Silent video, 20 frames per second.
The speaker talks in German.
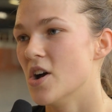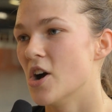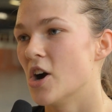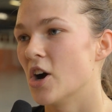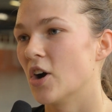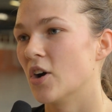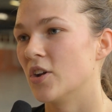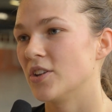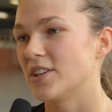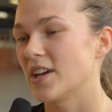
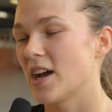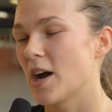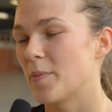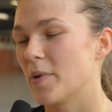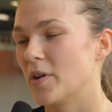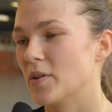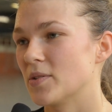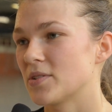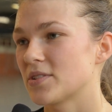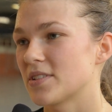Und ja,
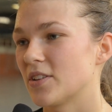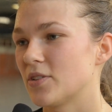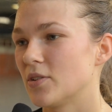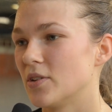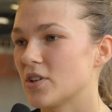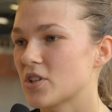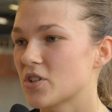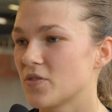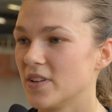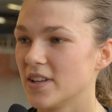bei uns
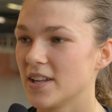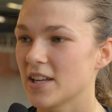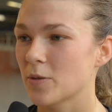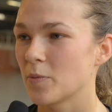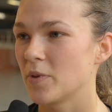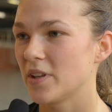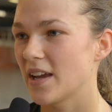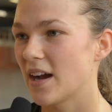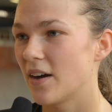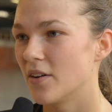natürlich schwierig
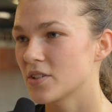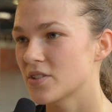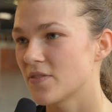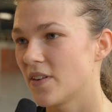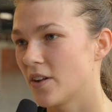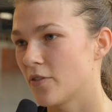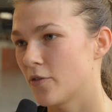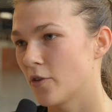mit der Ausfall